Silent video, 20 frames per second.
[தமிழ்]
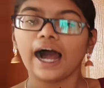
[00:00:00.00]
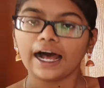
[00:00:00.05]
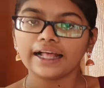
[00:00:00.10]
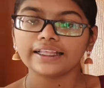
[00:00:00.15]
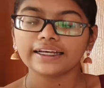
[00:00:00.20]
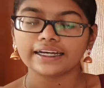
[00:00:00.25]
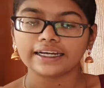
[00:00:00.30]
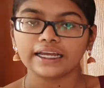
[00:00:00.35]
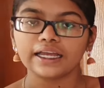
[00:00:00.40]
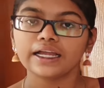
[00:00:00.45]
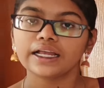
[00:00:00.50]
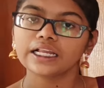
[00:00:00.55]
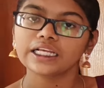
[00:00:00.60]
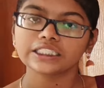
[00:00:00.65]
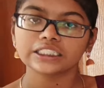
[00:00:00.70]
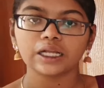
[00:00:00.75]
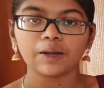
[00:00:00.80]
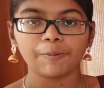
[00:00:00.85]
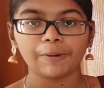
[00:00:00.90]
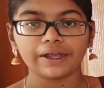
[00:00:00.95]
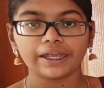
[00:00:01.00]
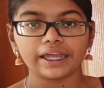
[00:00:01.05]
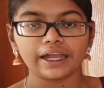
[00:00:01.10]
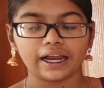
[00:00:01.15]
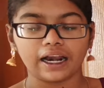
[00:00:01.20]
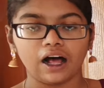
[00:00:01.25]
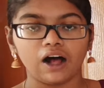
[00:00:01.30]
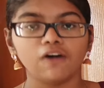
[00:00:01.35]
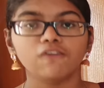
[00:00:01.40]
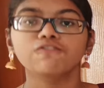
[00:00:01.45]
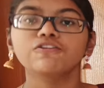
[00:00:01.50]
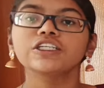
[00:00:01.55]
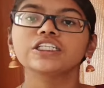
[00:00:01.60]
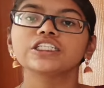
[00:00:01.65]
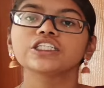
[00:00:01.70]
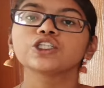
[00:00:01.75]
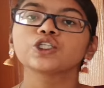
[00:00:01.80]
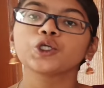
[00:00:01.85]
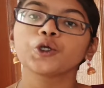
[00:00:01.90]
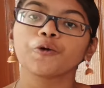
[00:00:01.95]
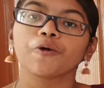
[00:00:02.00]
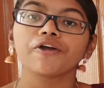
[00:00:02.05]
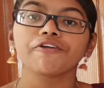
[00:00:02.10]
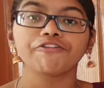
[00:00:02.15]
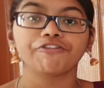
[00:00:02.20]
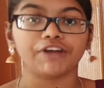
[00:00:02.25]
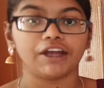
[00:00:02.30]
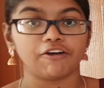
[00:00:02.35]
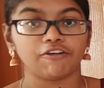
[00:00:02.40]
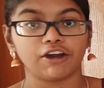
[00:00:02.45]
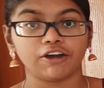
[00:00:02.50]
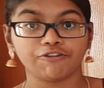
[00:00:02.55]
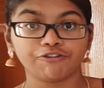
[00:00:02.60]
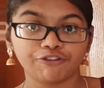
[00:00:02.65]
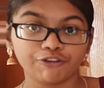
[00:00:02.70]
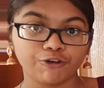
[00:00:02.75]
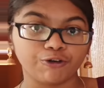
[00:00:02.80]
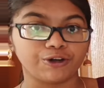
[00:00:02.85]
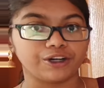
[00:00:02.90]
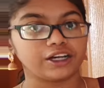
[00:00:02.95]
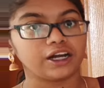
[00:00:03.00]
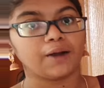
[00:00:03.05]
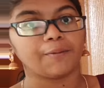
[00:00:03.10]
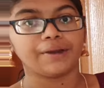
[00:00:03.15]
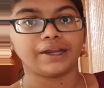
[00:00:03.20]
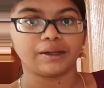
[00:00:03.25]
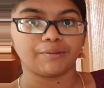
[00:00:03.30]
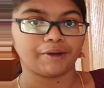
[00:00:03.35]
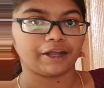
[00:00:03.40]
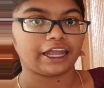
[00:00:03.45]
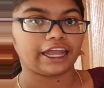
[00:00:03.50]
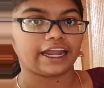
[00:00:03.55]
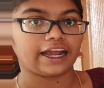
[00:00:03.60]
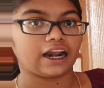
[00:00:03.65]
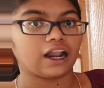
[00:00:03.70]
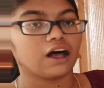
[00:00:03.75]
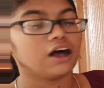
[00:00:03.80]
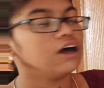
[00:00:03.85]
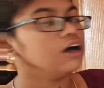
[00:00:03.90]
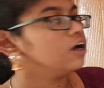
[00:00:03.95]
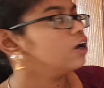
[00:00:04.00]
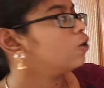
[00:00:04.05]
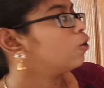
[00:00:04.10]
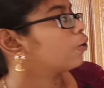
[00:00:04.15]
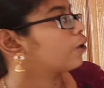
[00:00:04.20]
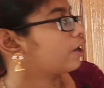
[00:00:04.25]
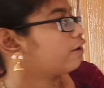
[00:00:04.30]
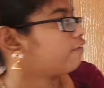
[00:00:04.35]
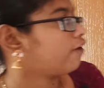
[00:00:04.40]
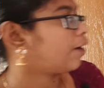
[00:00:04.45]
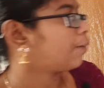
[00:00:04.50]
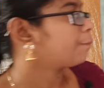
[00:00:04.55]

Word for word: அதுக்கு இங்கிலீஷில் எப்படி கேட்கலாம் விச் இஸ் யுவர் ஃபேவரட் ஃப்ரூட் அப்படின்னு நம்ம கேட்கலாம் ஓகேவா